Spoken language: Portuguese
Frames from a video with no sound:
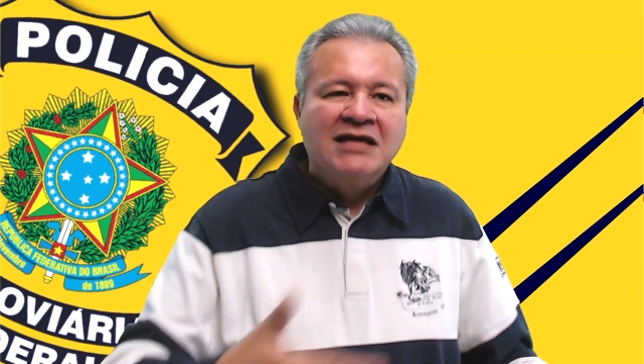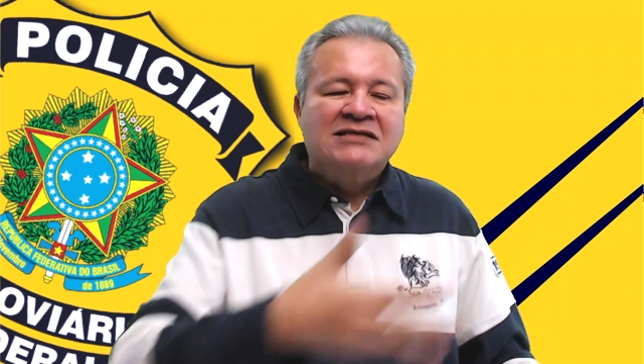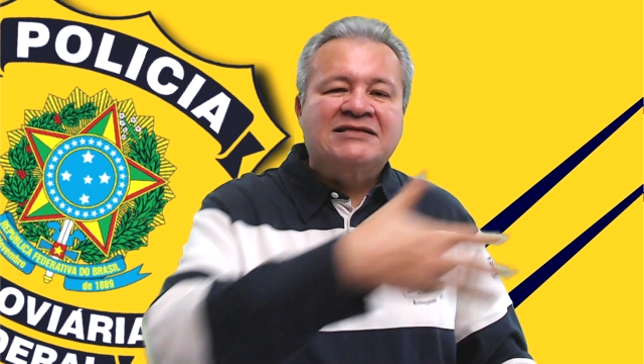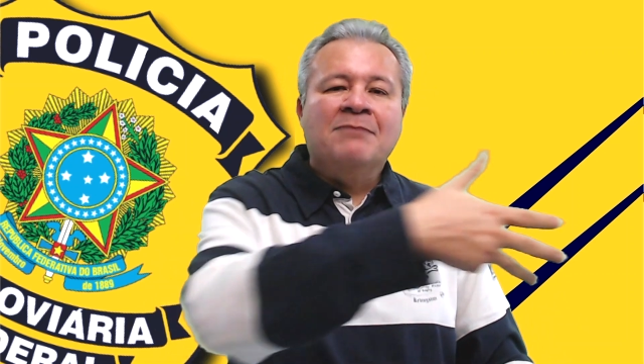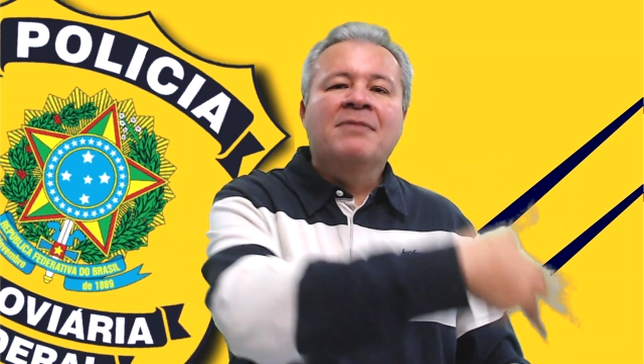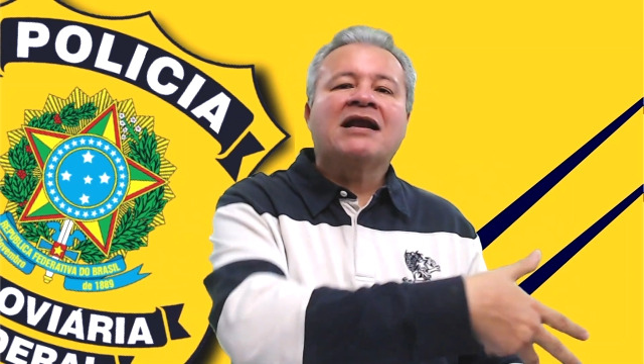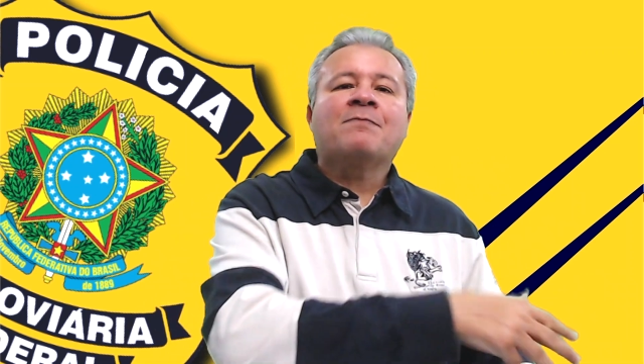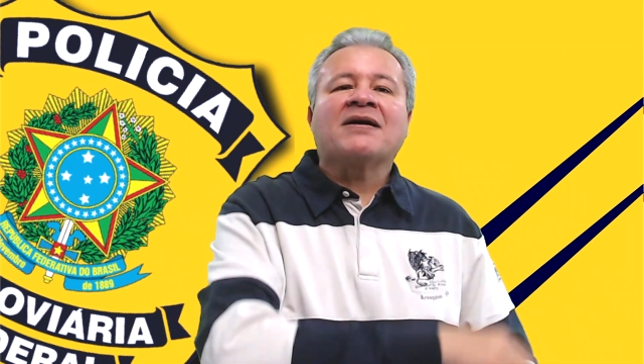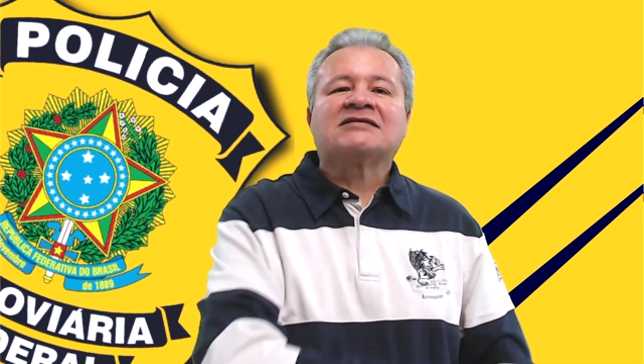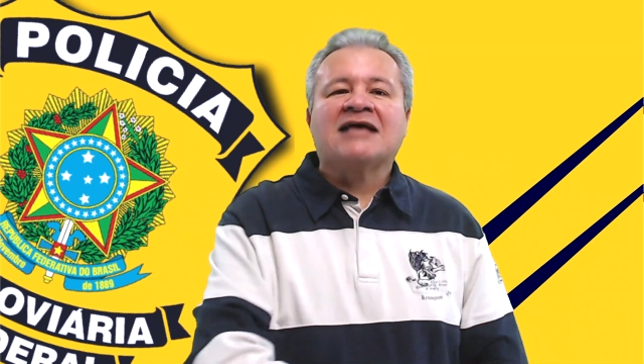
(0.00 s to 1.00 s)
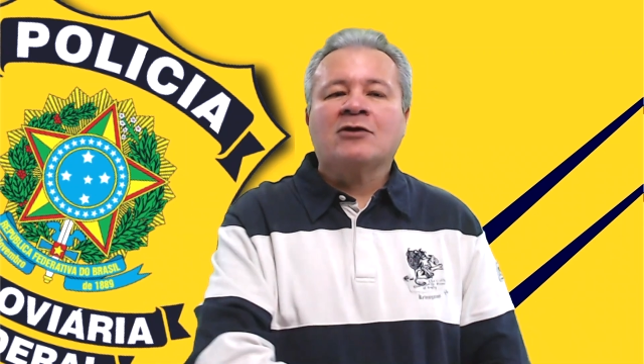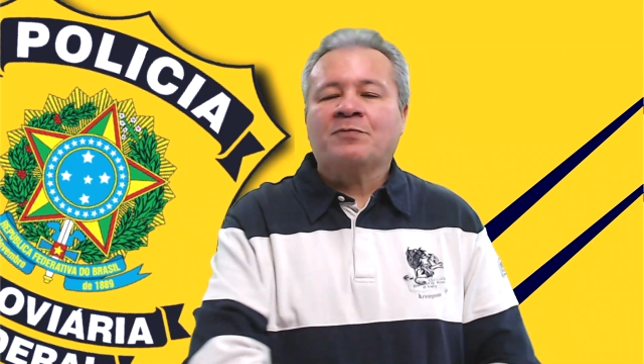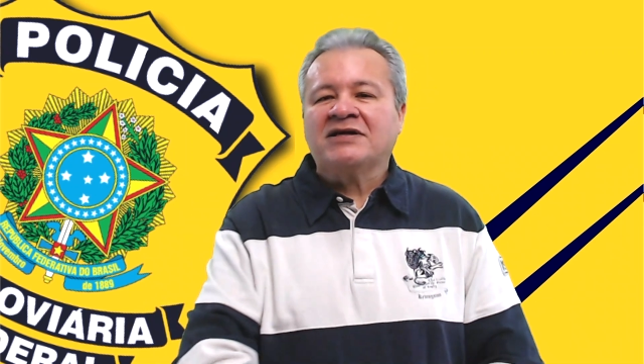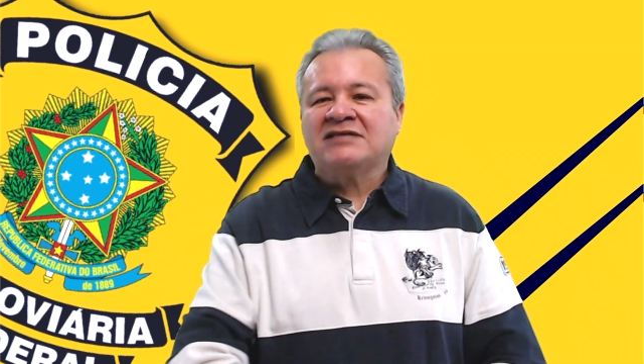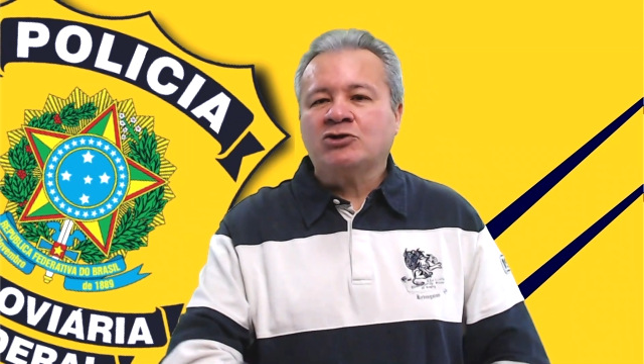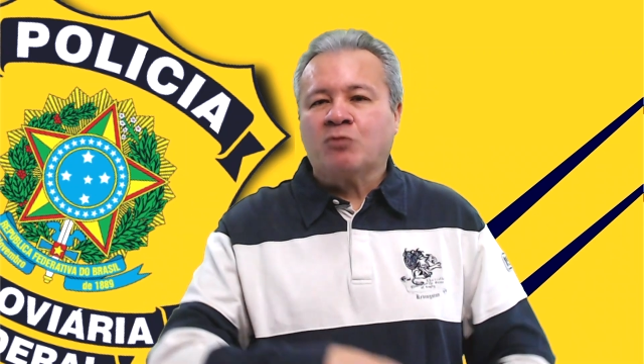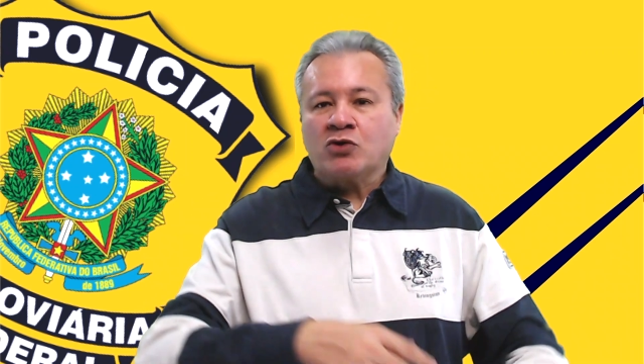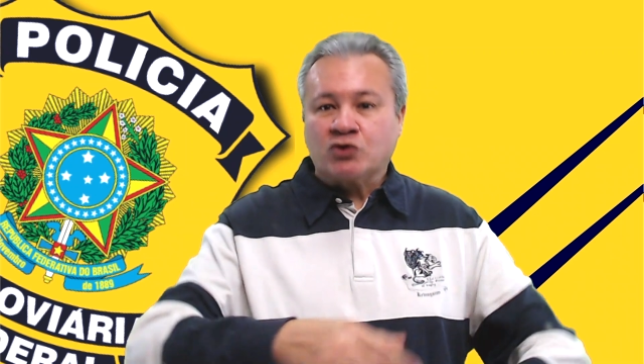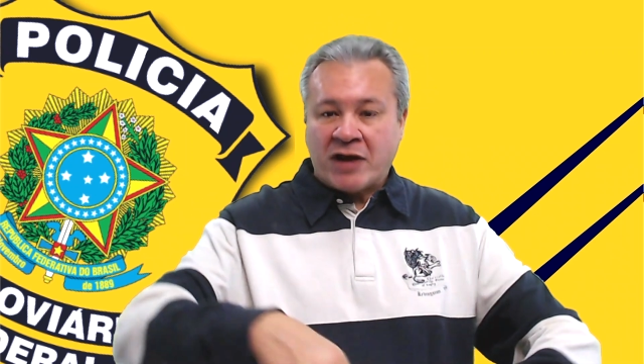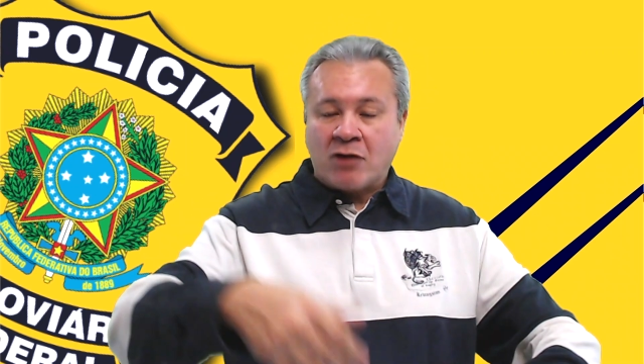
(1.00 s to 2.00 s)
Semana passada, o presidente
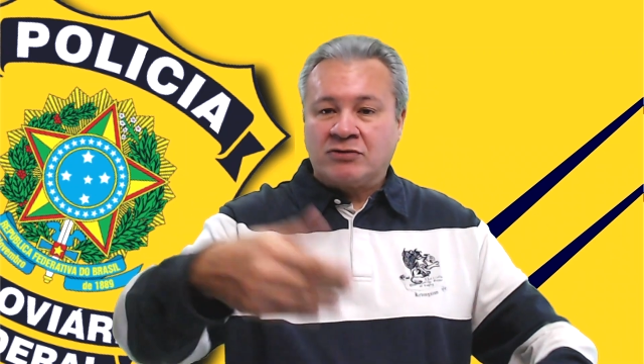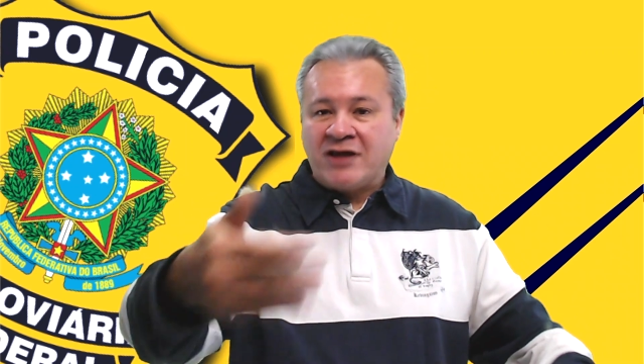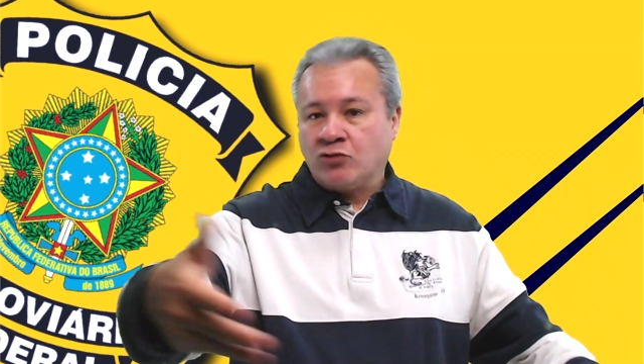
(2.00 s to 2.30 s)
Bolsonaro deu